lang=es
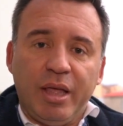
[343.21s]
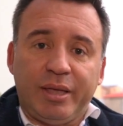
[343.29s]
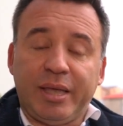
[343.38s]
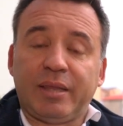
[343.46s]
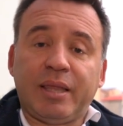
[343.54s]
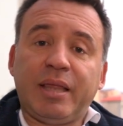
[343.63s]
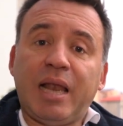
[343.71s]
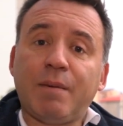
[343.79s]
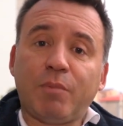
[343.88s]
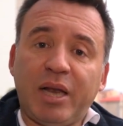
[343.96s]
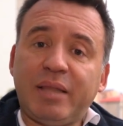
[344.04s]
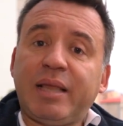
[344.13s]
y entender la
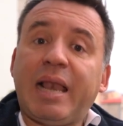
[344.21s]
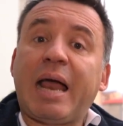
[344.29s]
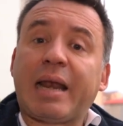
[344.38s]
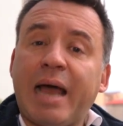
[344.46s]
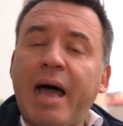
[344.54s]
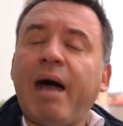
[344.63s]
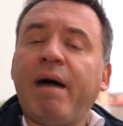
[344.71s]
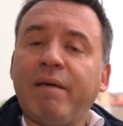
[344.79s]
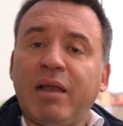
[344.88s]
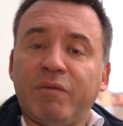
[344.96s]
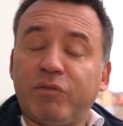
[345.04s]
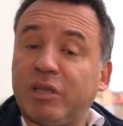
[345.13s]
molestia, la
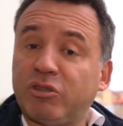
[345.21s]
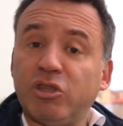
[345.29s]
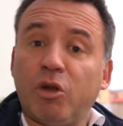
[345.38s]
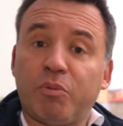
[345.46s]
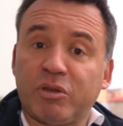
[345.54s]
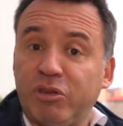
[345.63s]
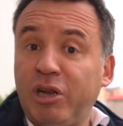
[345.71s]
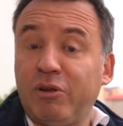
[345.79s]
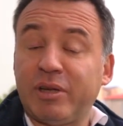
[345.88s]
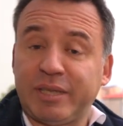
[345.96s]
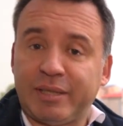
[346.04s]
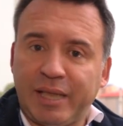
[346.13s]
rabia, la frustración de los profesores y
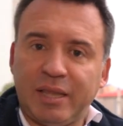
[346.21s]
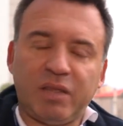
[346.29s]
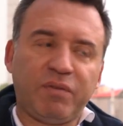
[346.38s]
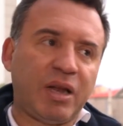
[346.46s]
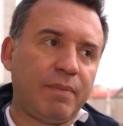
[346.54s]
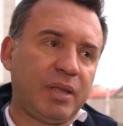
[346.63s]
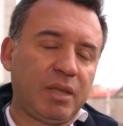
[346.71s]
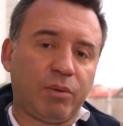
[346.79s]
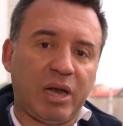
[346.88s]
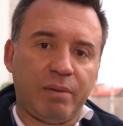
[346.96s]
los asistentes finalmente por,